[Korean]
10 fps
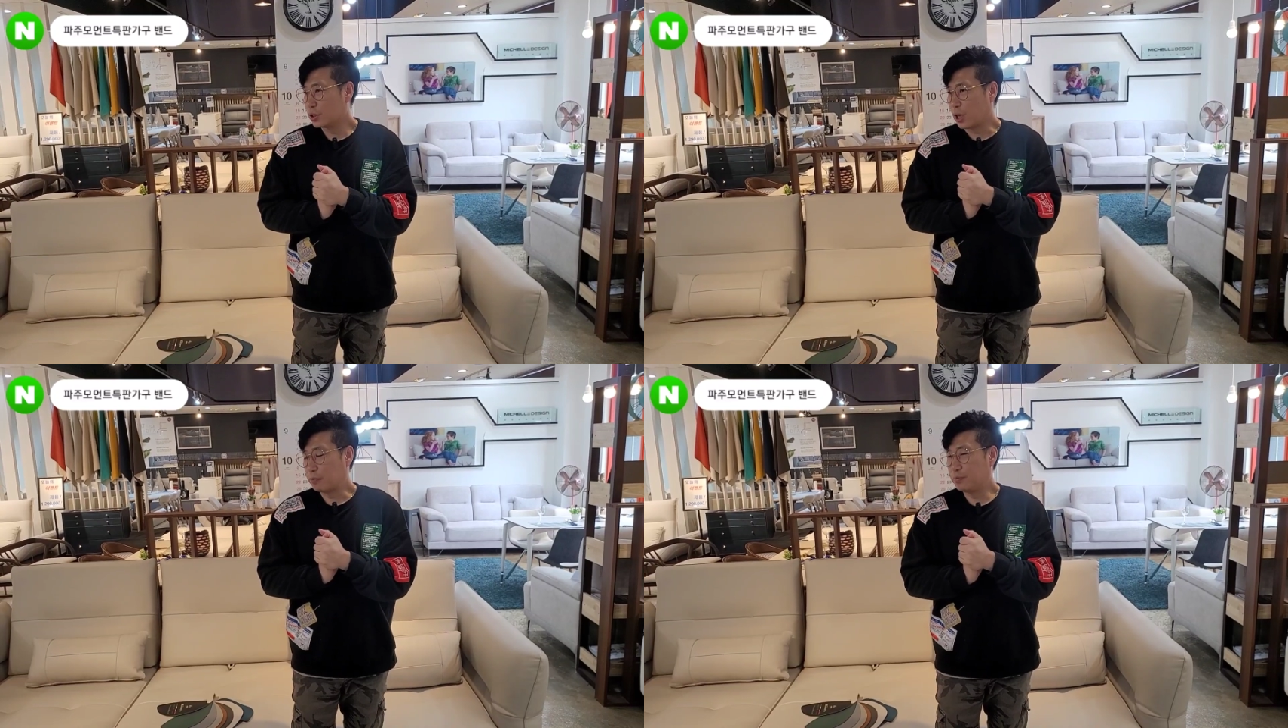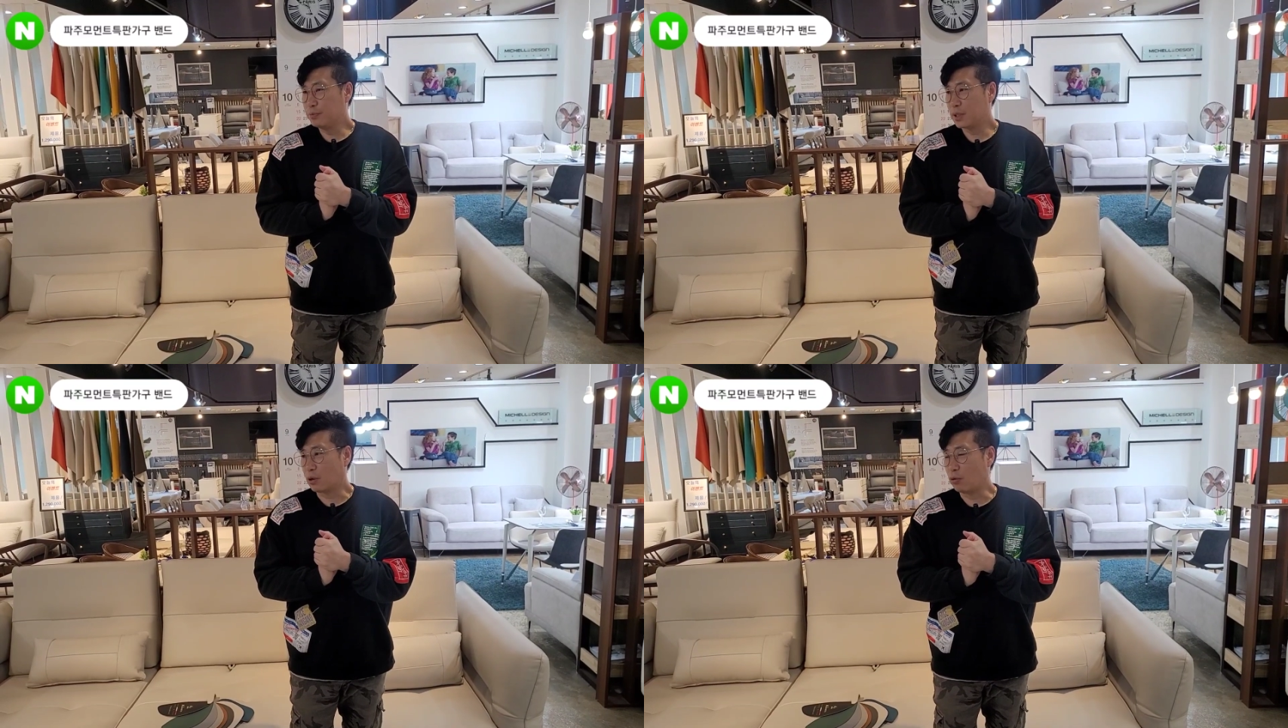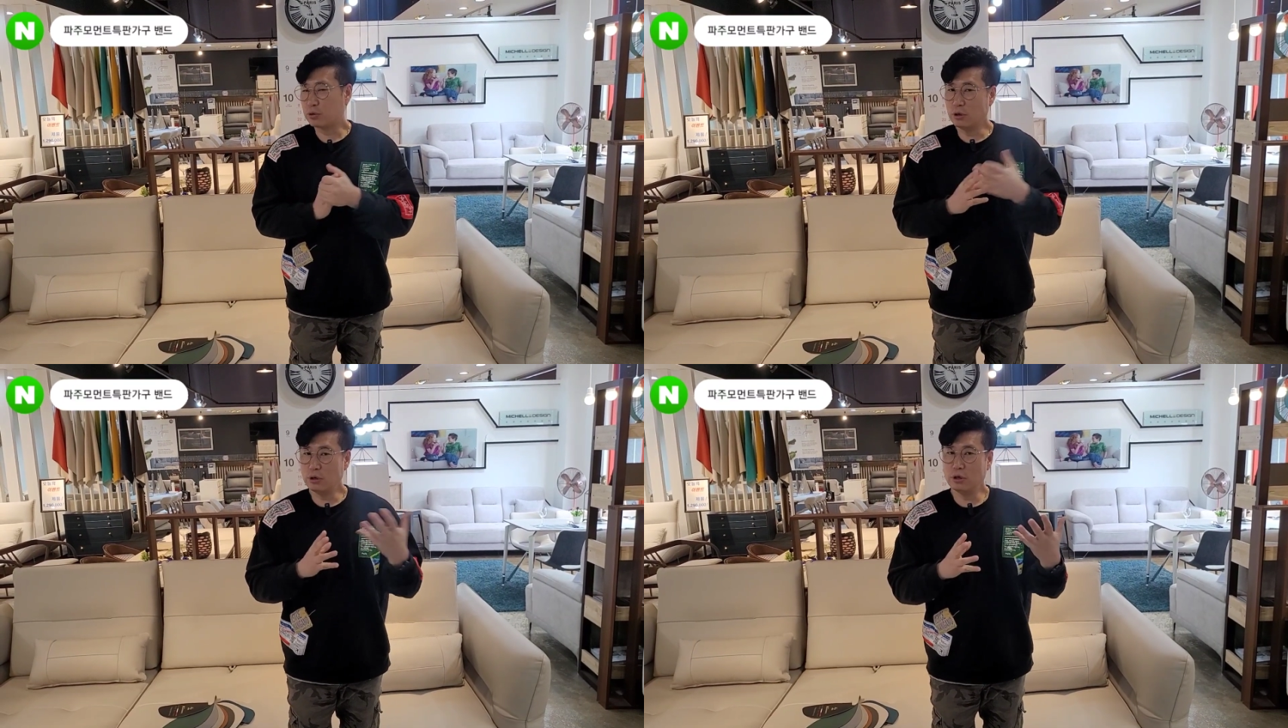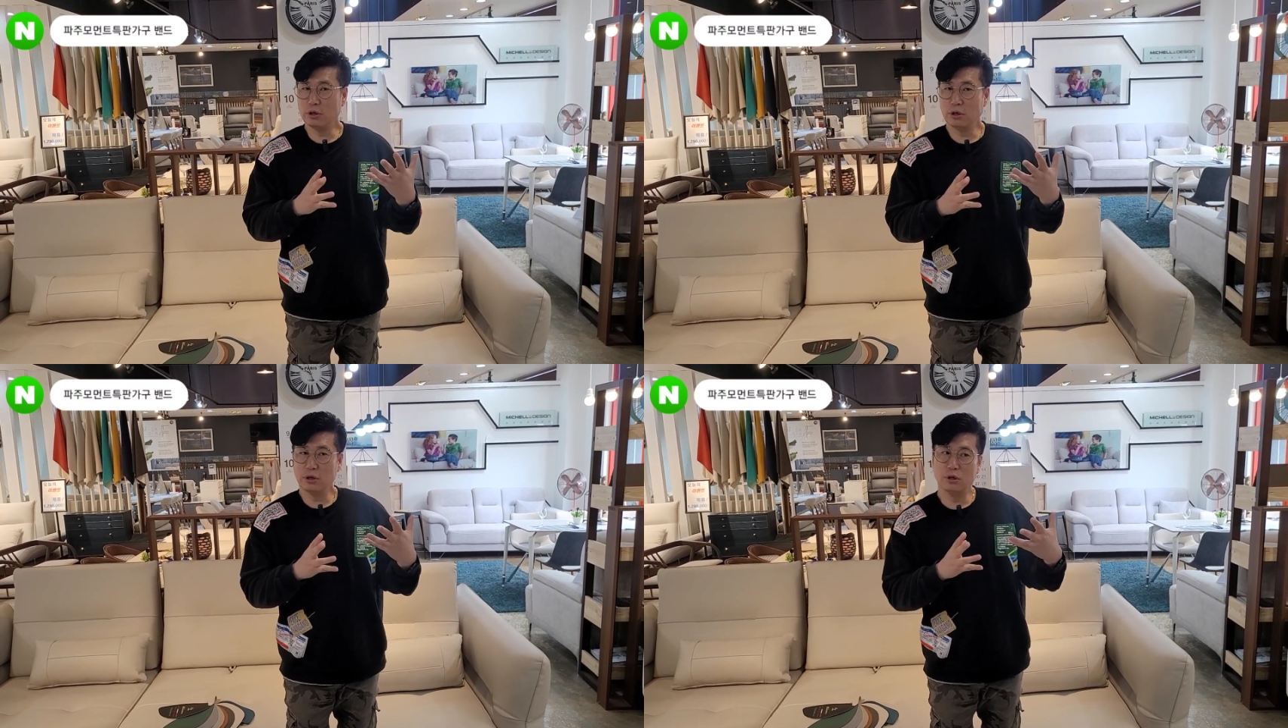제품 자체
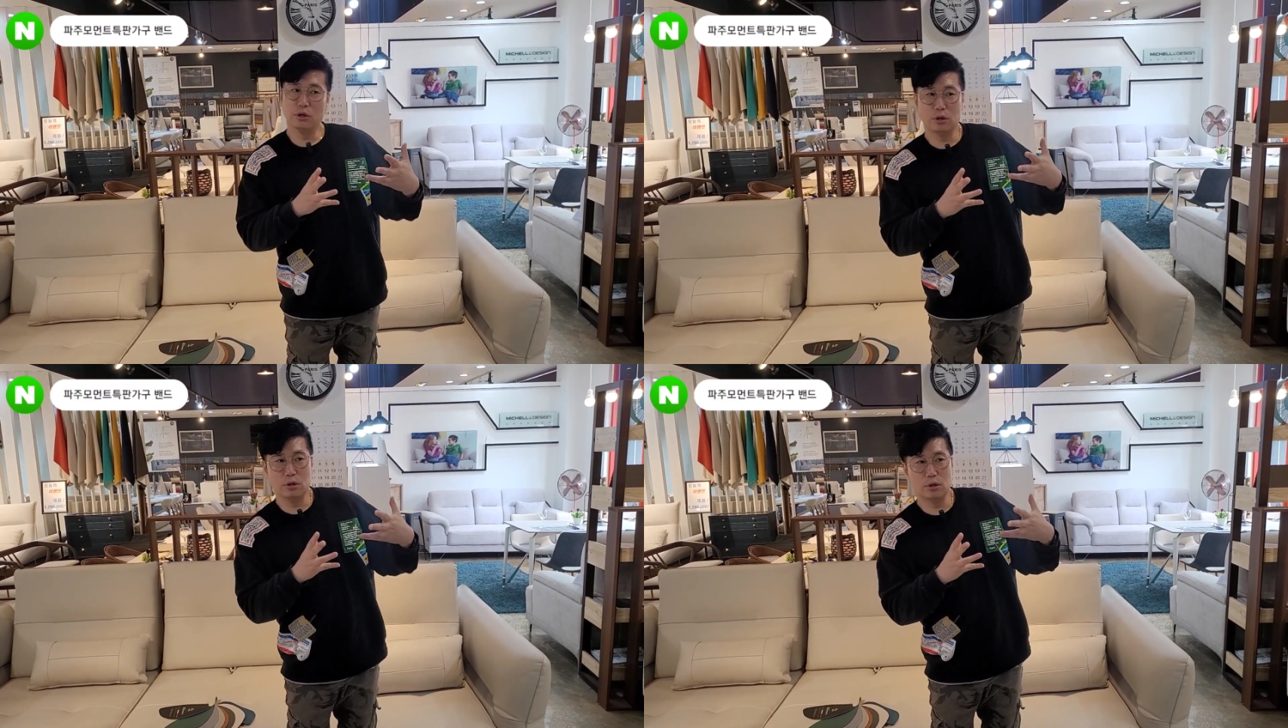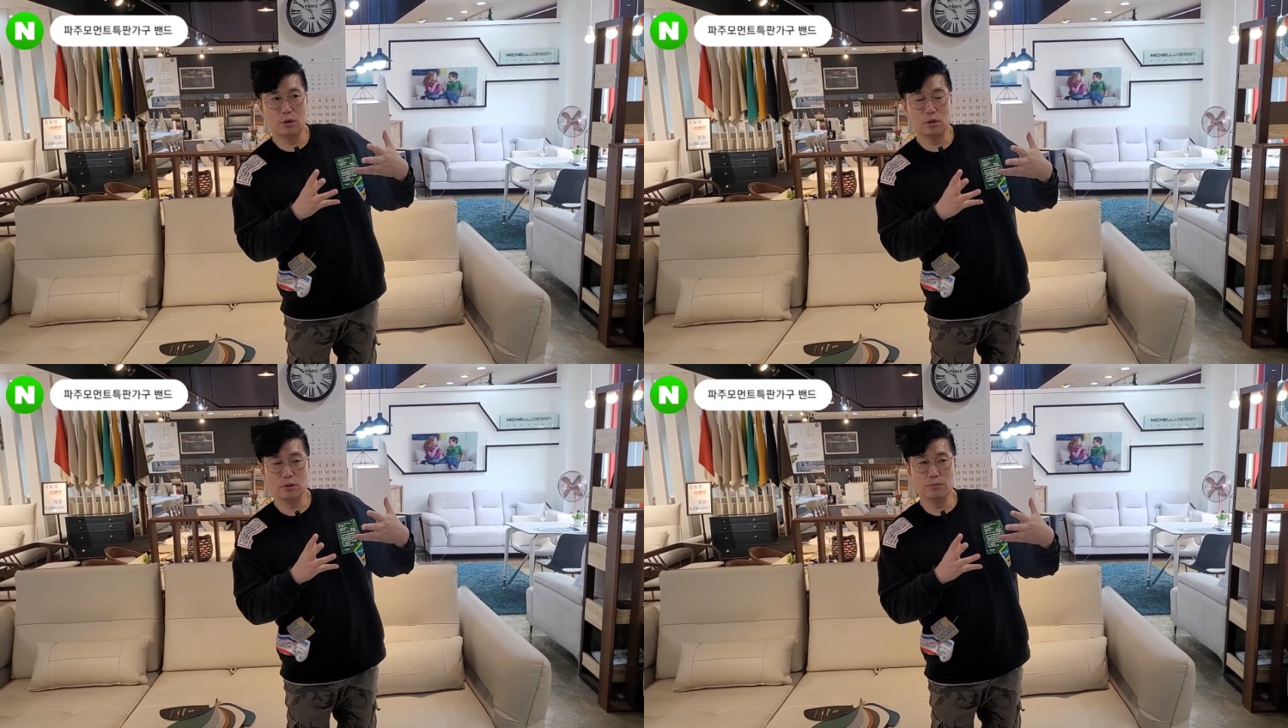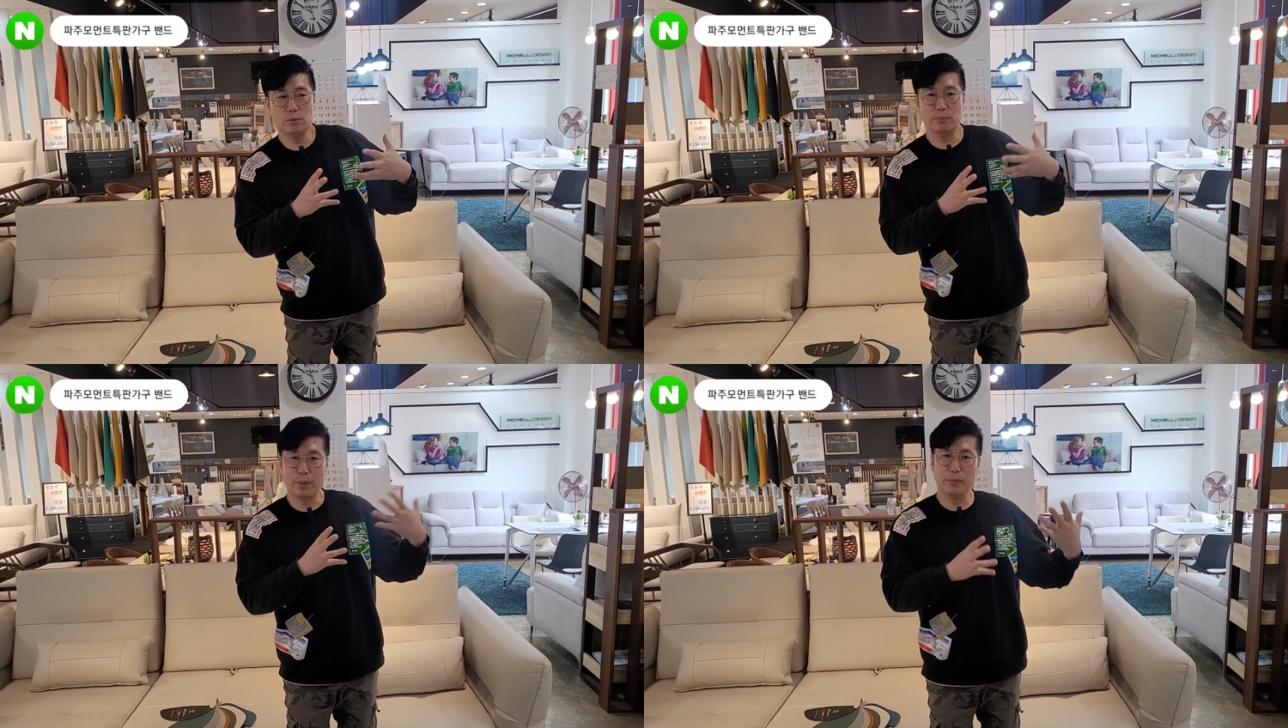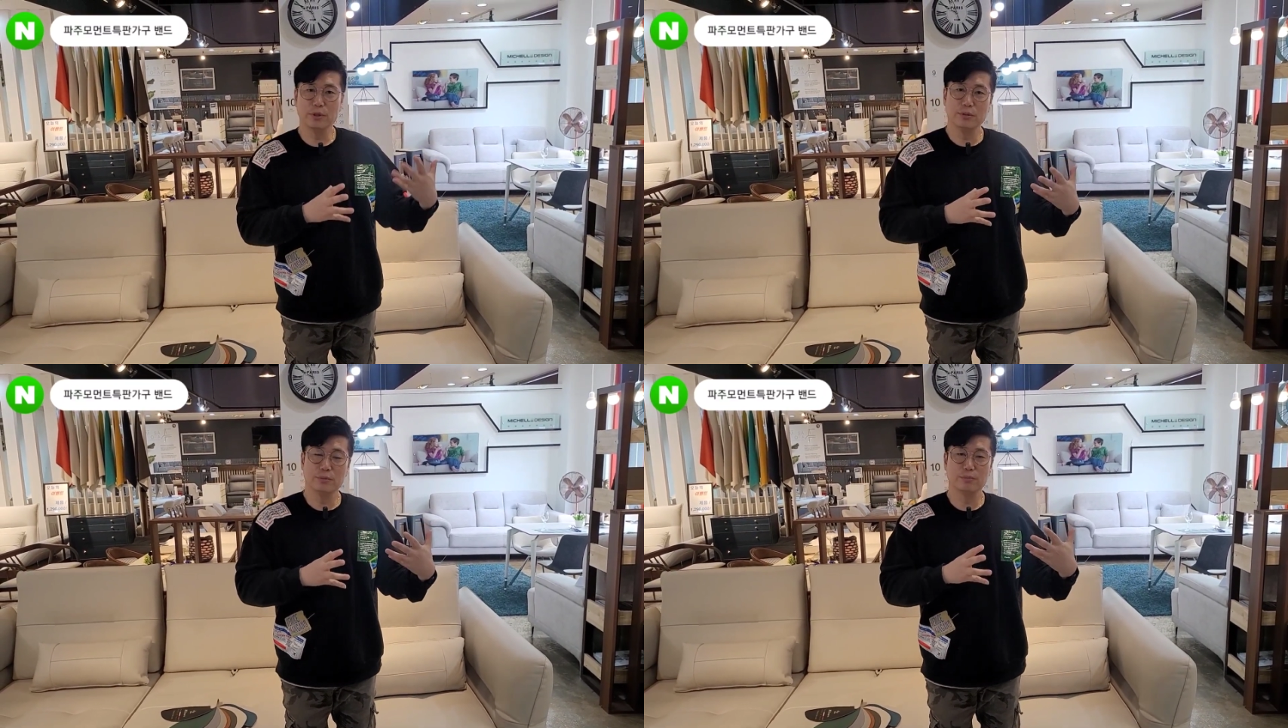어떤 뭐
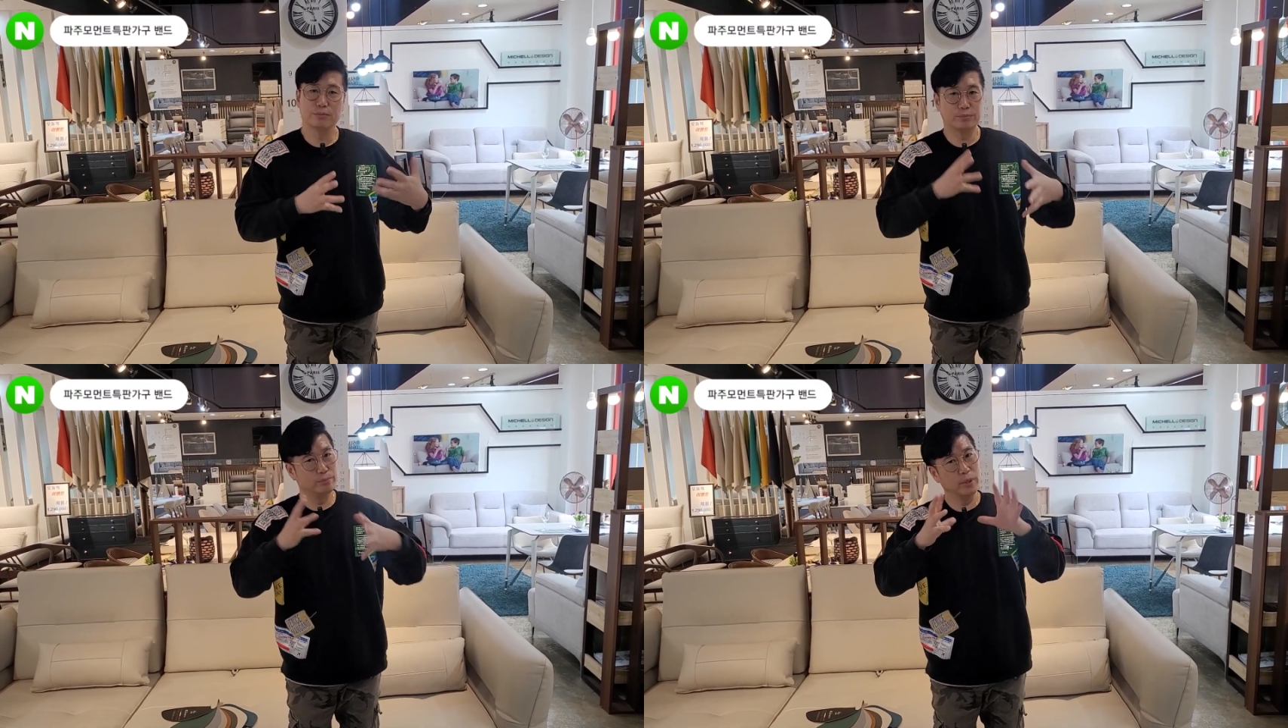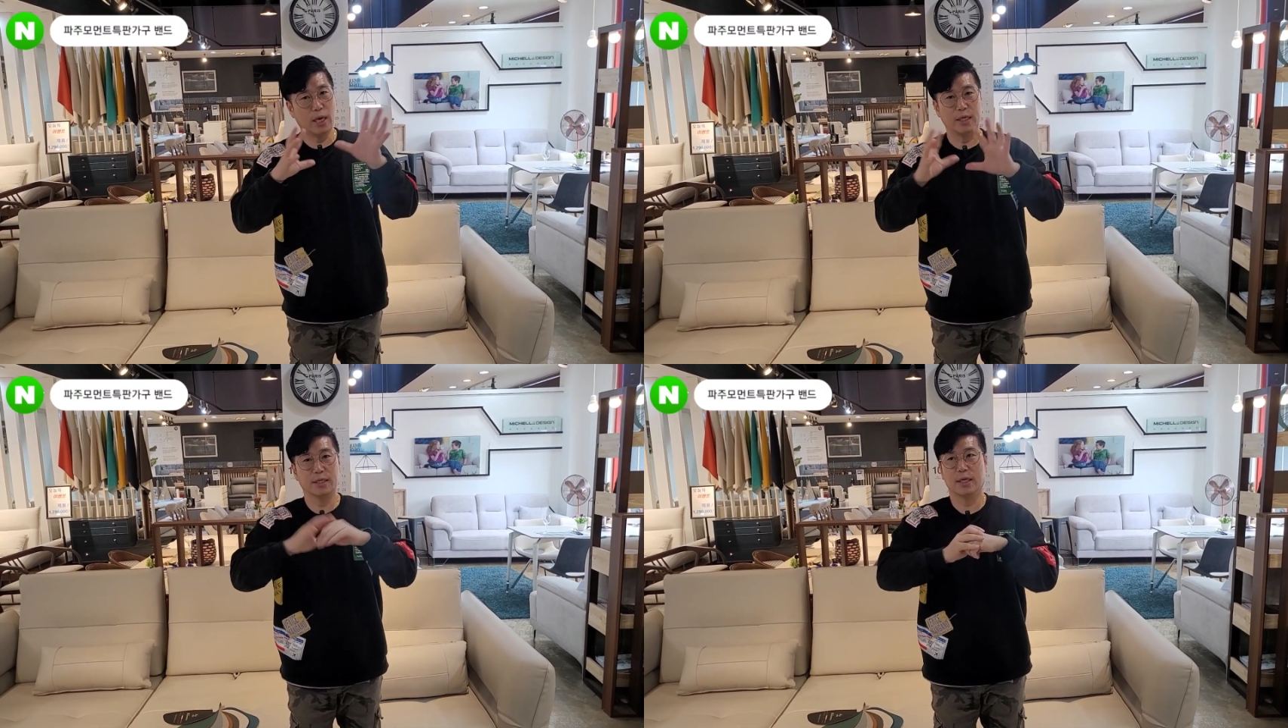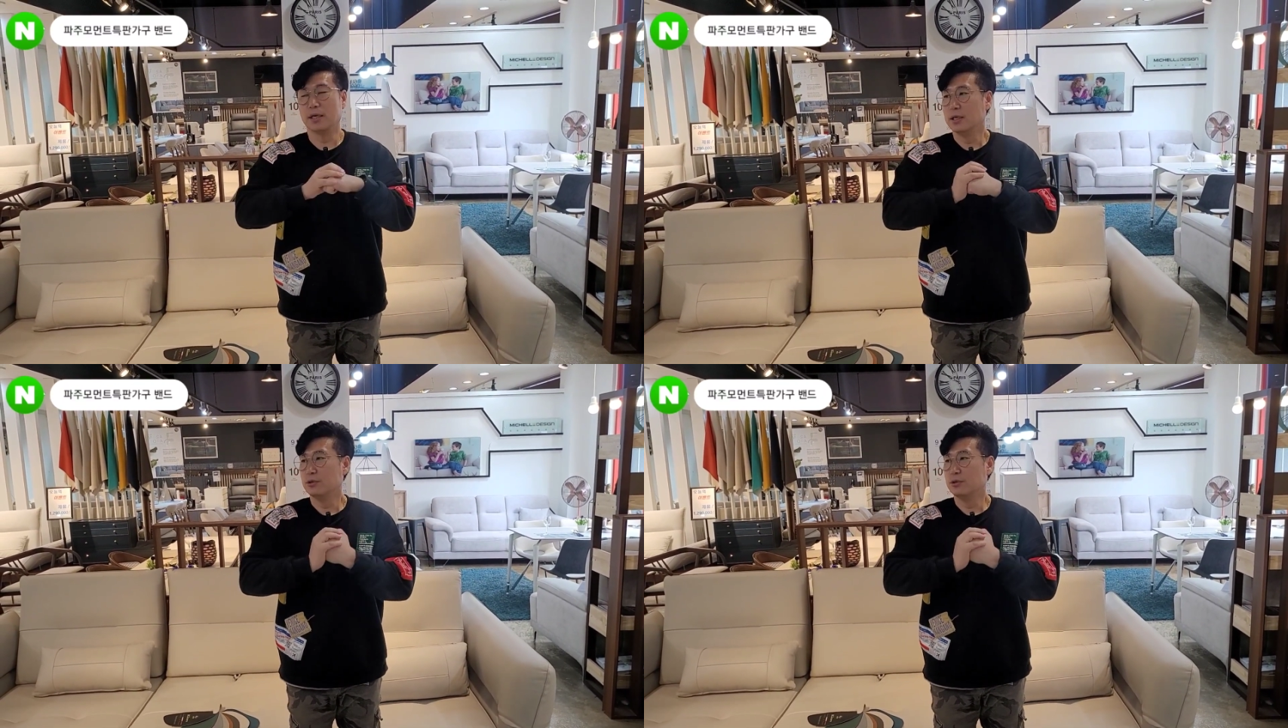멤버님이 아니라